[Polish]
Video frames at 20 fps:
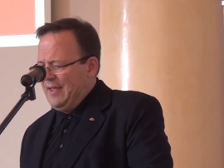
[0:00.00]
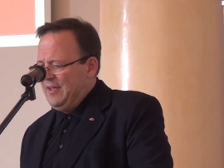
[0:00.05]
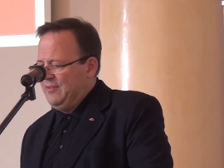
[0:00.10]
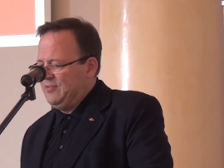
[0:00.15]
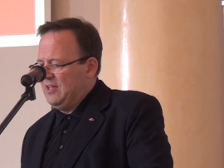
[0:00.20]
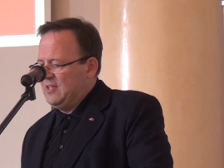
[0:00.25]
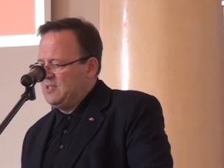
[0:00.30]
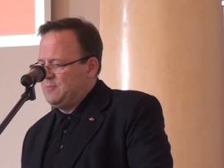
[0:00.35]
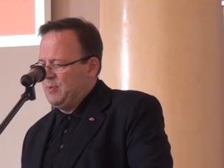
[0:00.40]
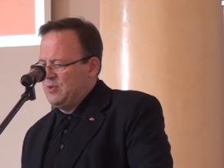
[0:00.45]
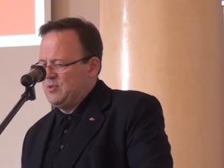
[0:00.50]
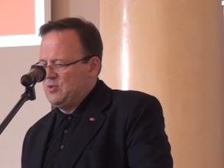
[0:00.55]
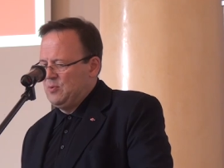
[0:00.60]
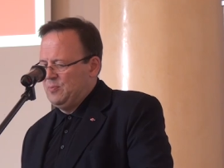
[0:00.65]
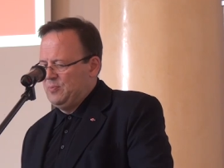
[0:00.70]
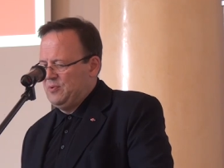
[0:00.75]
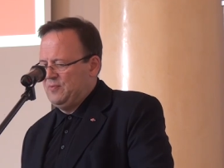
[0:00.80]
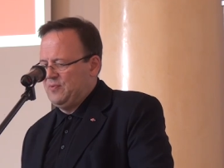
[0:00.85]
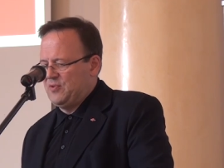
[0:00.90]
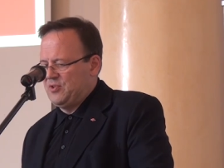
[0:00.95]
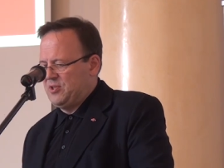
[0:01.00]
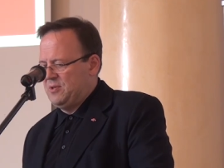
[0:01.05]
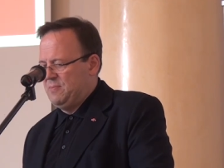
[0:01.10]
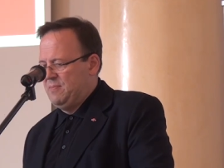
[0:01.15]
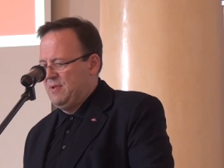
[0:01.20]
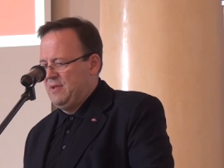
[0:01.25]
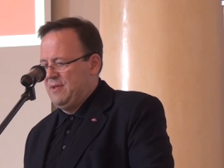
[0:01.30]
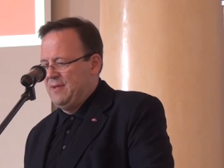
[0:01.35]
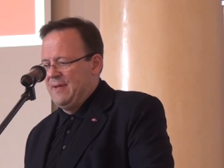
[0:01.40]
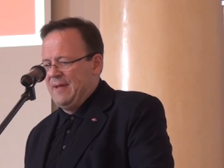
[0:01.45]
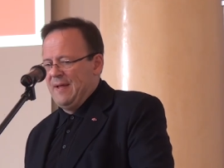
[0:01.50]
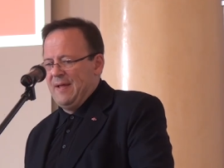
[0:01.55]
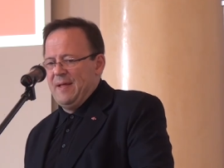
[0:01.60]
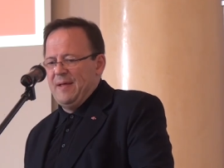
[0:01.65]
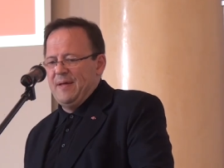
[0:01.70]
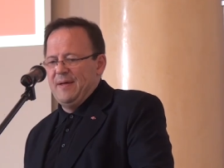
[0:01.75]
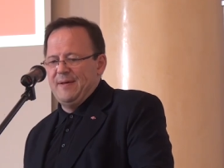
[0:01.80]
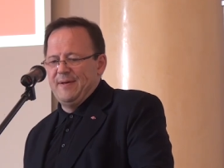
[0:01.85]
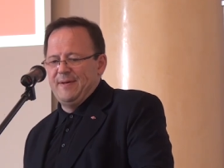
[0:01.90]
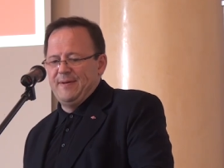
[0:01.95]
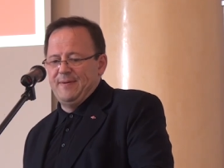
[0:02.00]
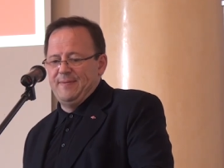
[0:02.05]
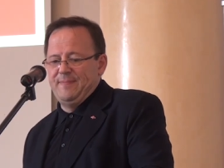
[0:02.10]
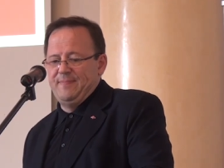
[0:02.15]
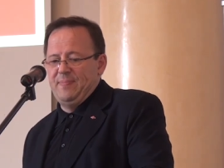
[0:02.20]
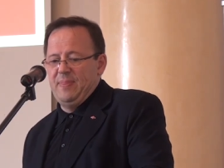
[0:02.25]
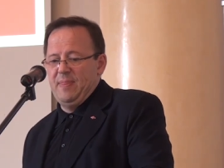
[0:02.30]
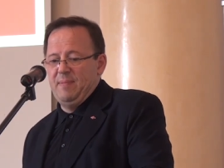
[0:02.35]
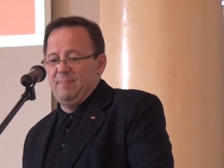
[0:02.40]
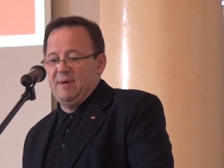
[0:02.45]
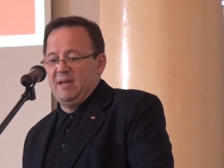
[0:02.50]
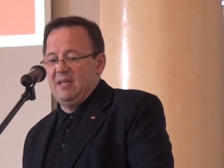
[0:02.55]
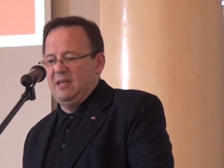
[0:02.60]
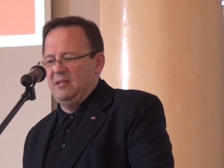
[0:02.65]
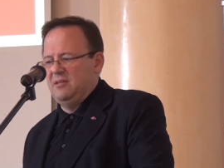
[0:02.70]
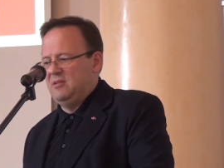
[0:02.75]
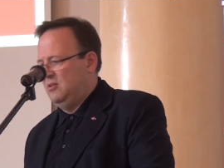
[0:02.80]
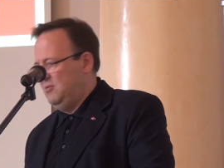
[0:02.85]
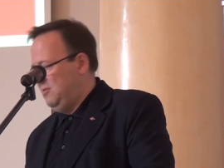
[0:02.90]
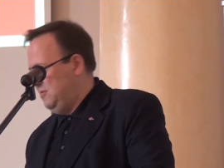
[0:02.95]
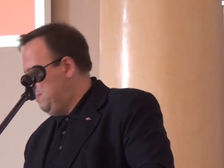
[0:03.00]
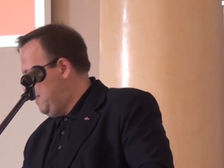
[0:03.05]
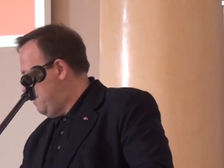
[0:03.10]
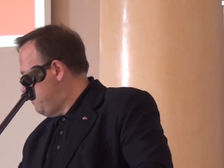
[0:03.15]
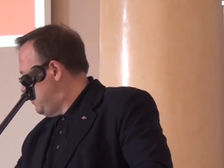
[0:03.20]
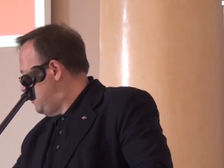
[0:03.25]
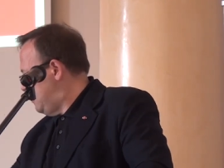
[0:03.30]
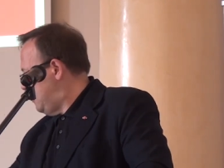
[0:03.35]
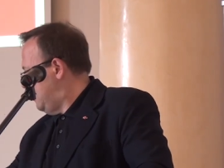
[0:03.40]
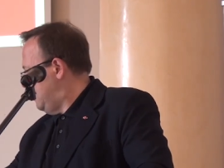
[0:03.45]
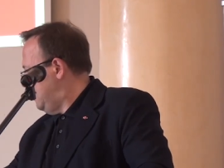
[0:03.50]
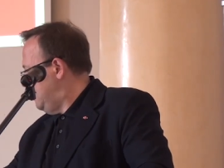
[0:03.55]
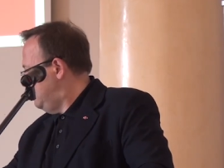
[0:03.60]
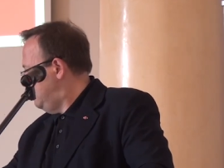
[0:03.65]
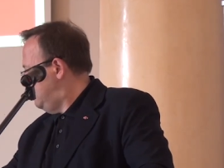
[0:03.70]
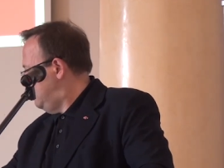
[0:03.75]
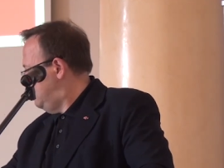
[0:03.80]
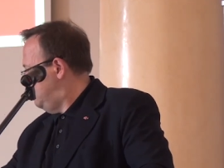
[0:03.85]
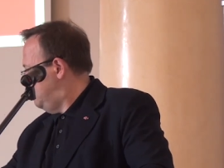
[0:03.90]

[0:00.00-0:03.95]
i w ten sposób tworzymy e, pakiety. Mamy internet?